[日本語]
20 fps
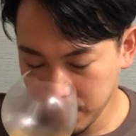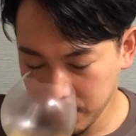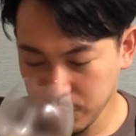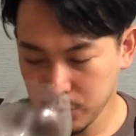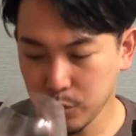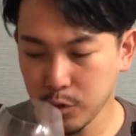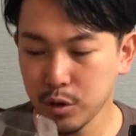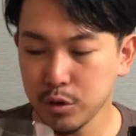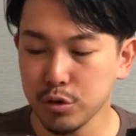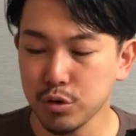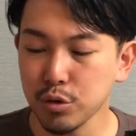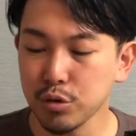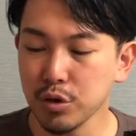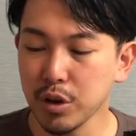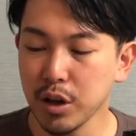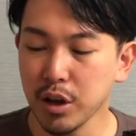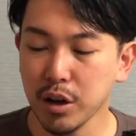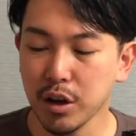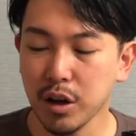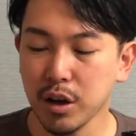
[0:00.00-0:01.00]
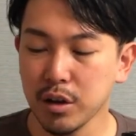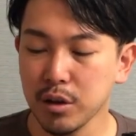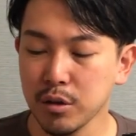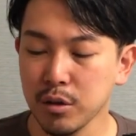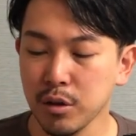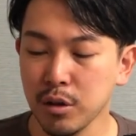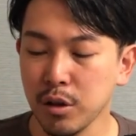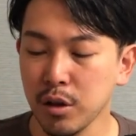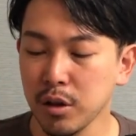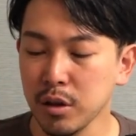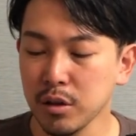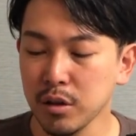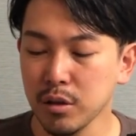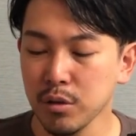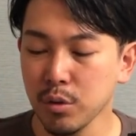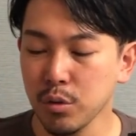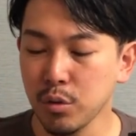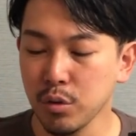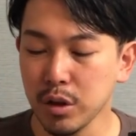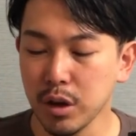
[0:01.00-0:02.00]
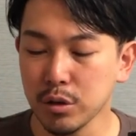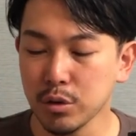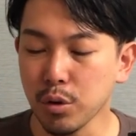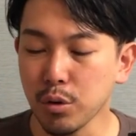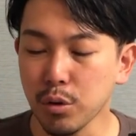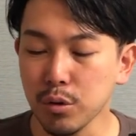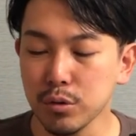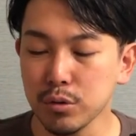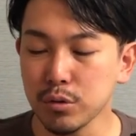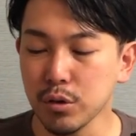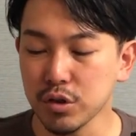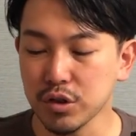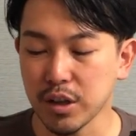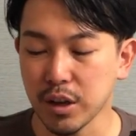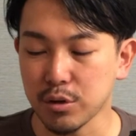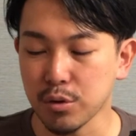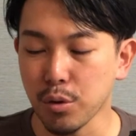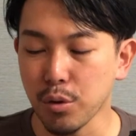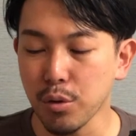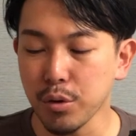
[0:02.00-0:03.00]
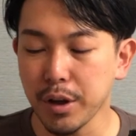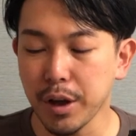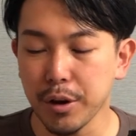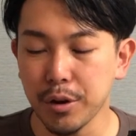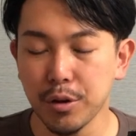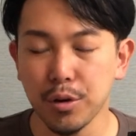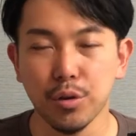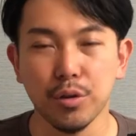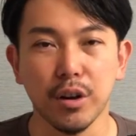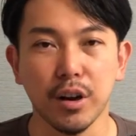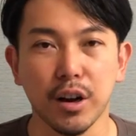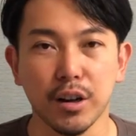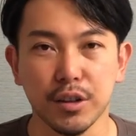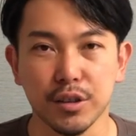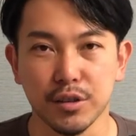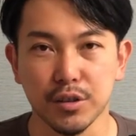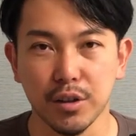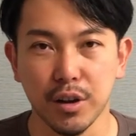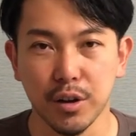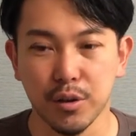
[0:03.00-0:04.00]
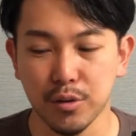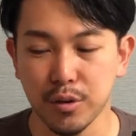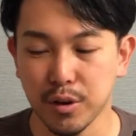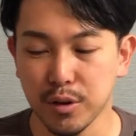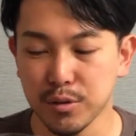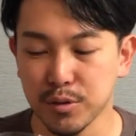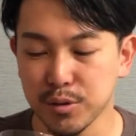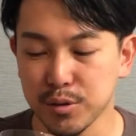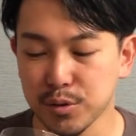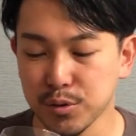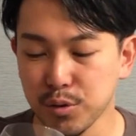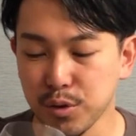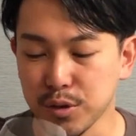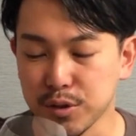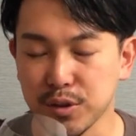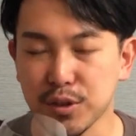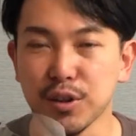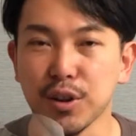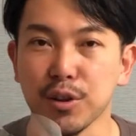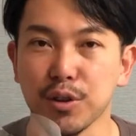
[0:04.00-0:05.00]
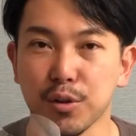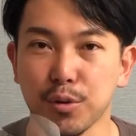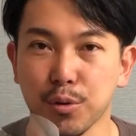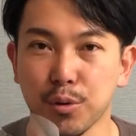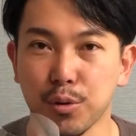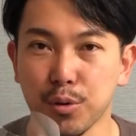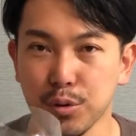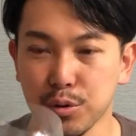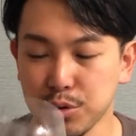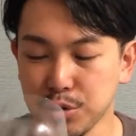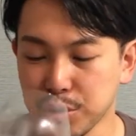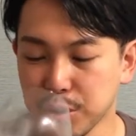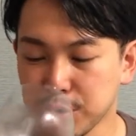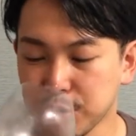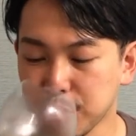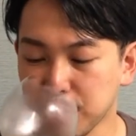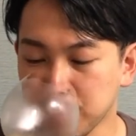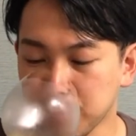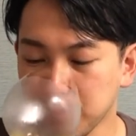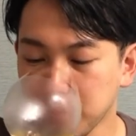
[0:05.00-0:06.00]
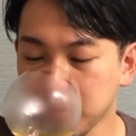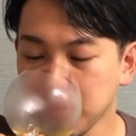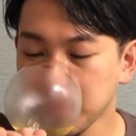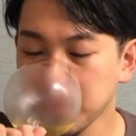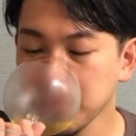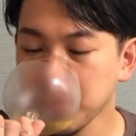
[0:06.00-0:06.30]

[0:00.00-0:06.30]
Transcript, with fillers: うんちょっとねこうなんかとろっとしたとろけるような果実があるから、それすごい好きなんだよね、こういうニュアンス出るの。